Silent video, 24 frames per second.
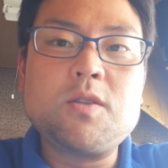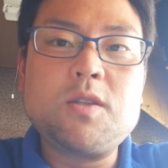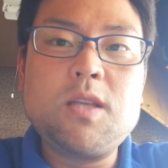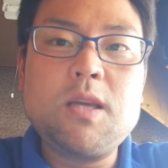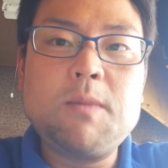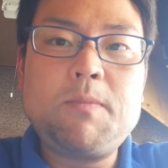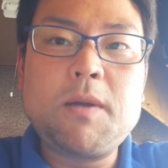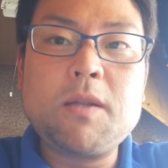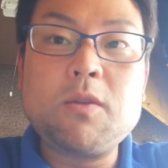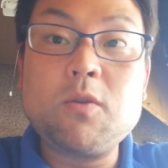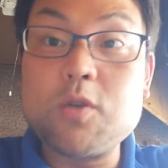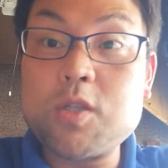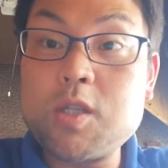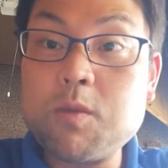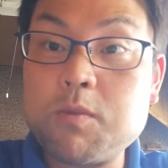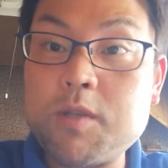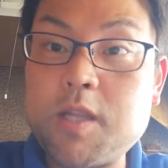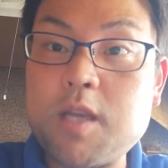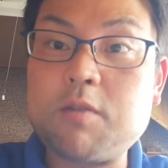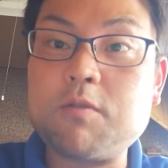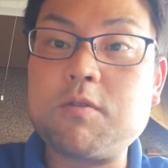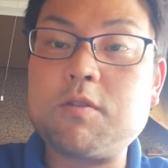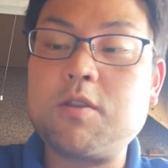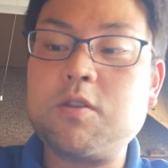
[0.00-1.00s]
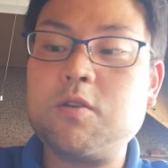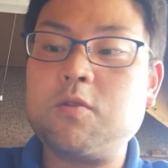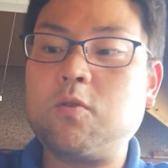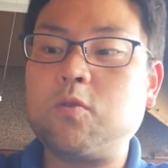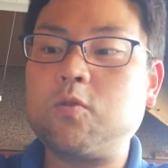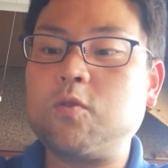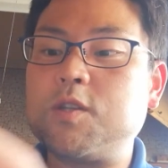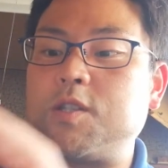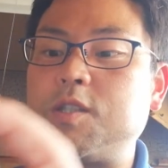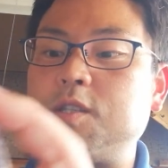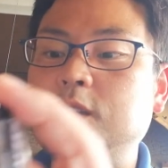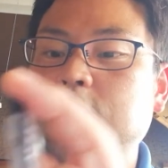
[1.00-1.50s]
やっぱりどうしても出るっていうこ
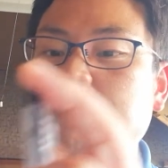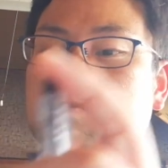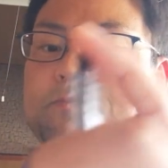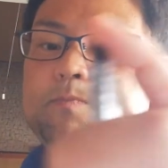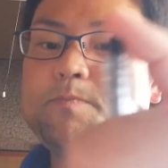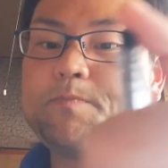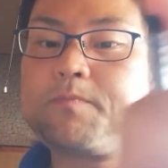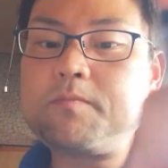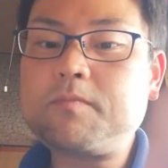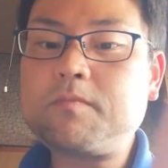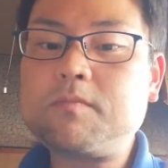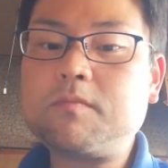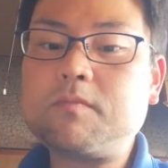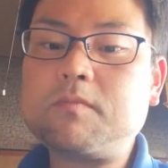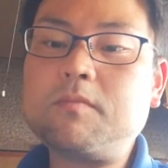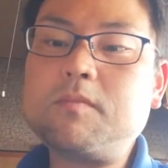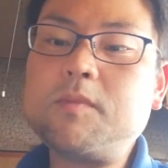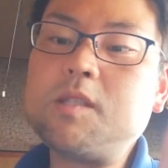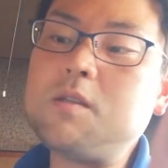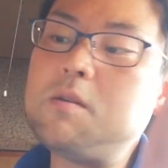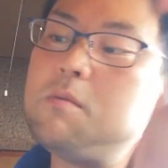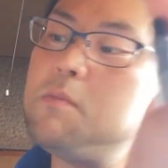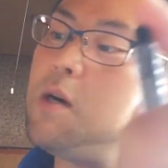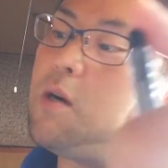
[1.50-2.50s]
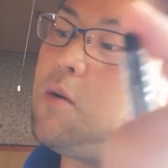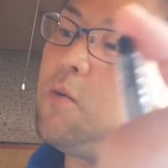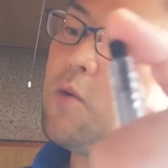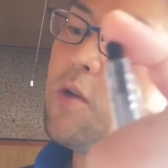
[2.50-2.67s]
とですね。まあ